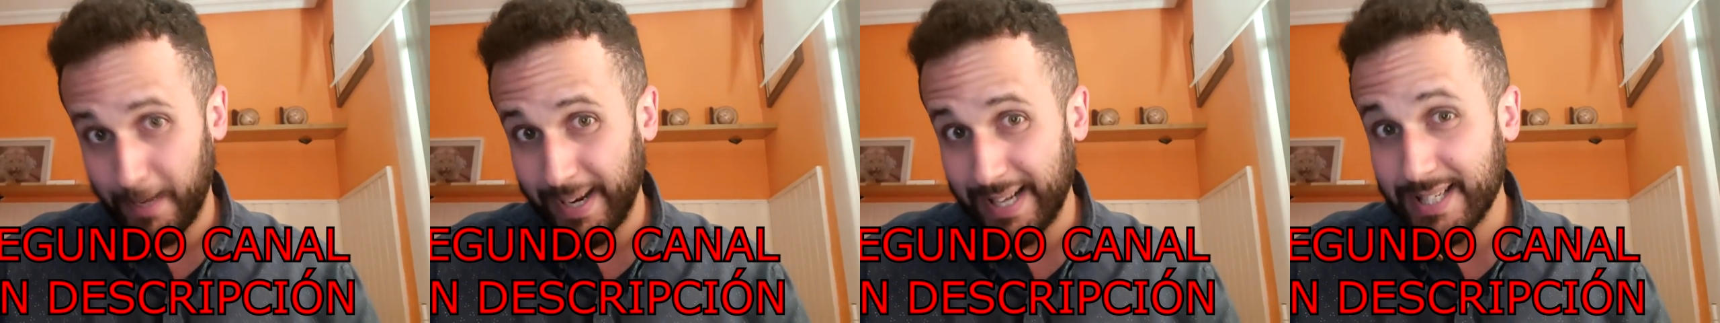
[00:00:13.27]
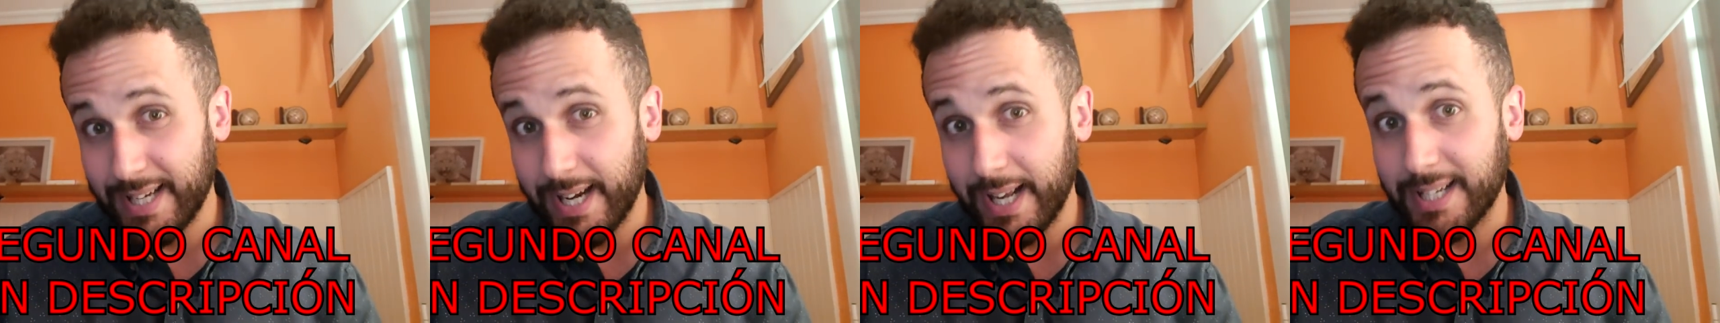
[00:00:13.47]

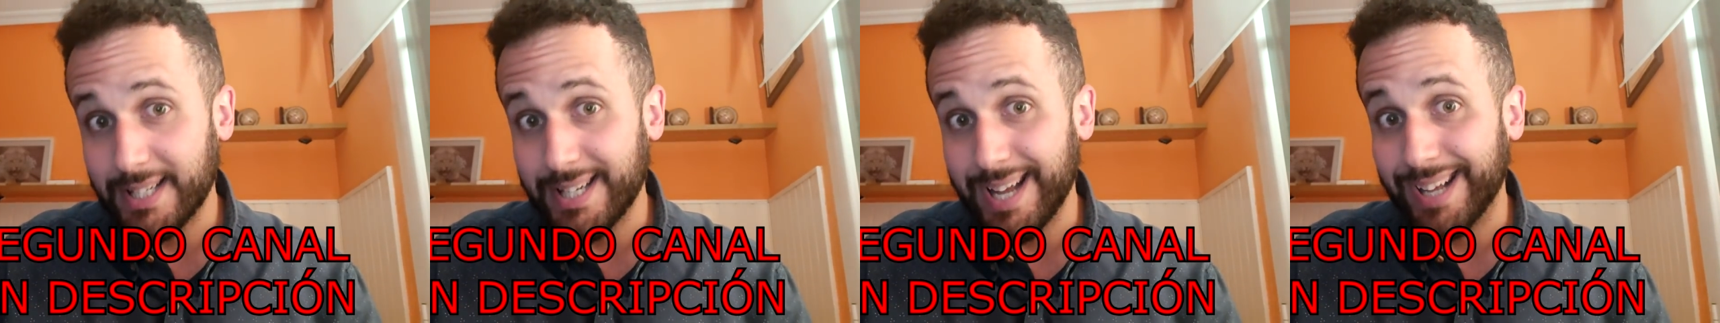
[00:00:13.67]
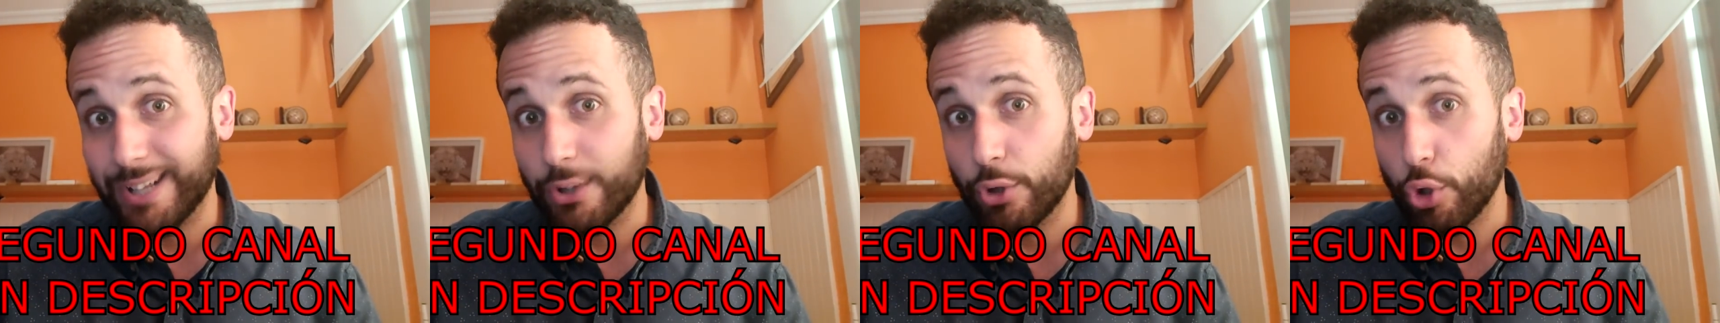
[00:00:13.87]
para ser
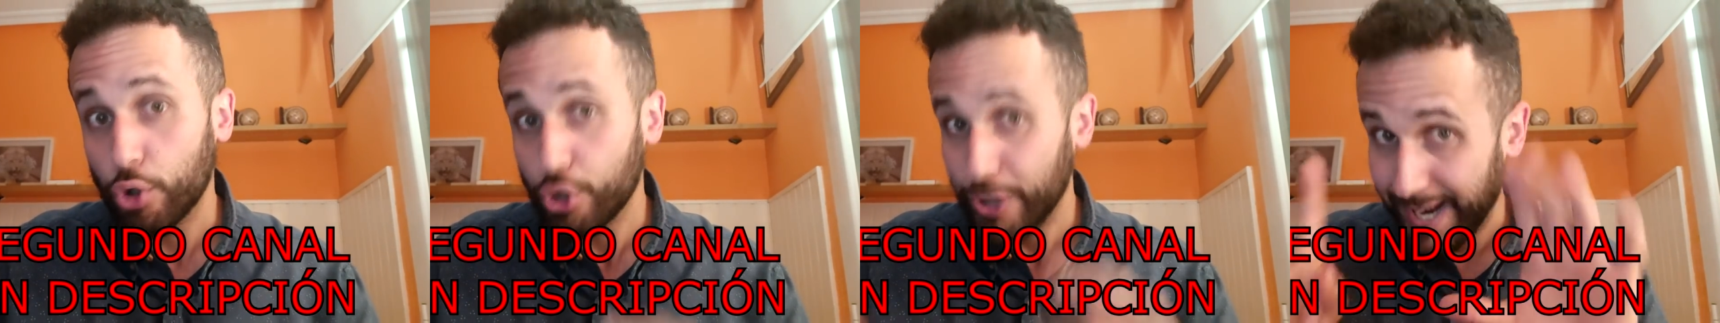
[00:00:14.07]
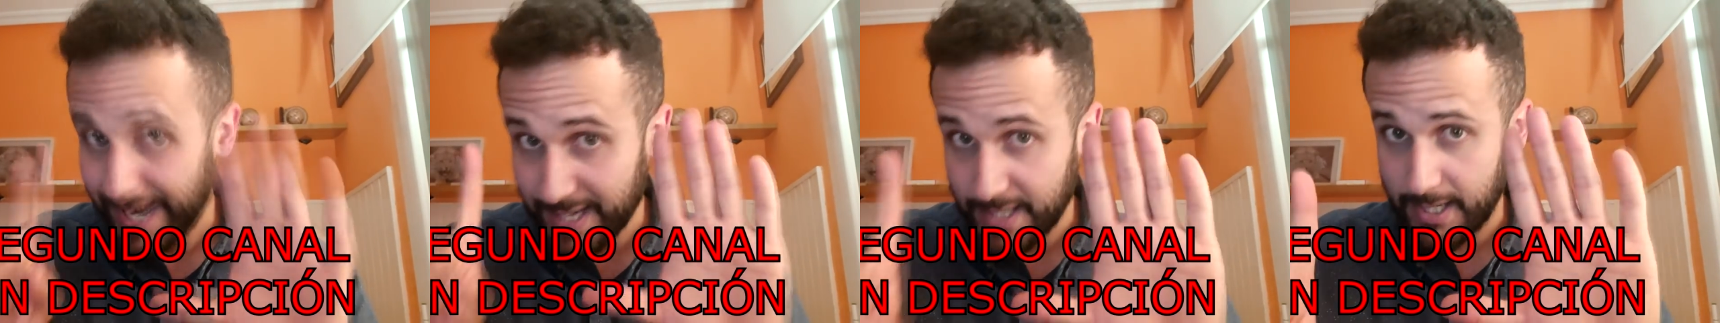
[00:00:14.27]

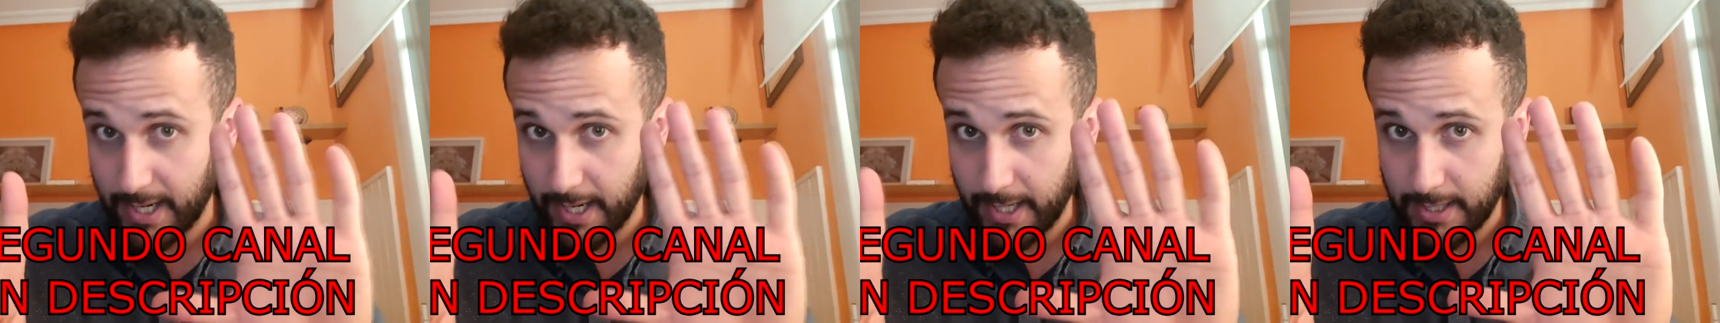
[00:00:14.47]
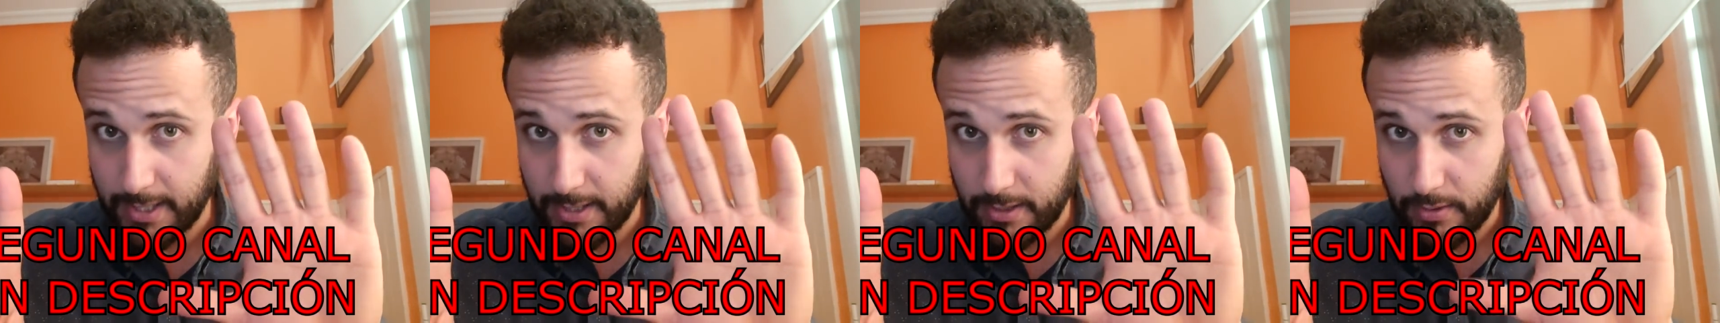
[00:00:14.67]
exactos en
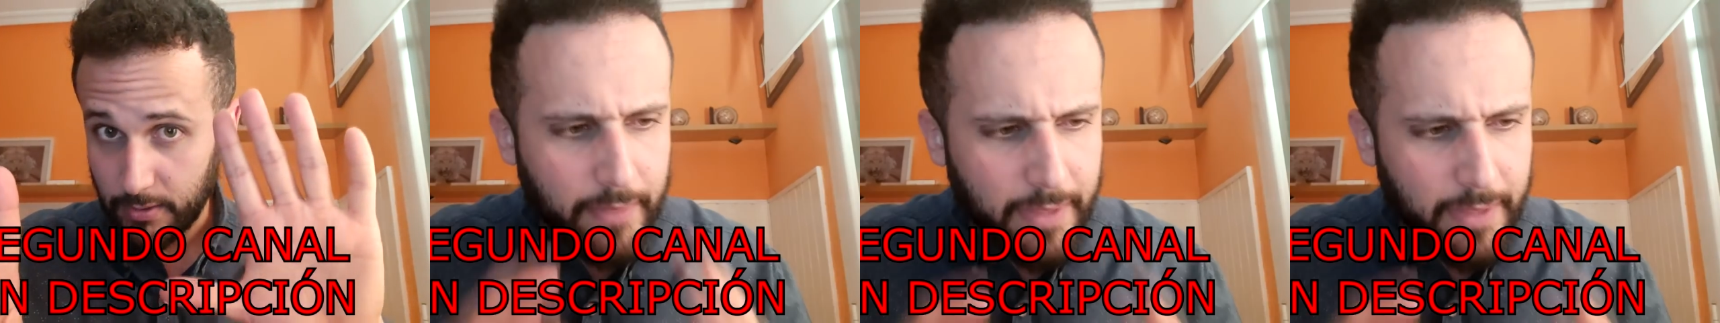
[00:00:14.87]
seis.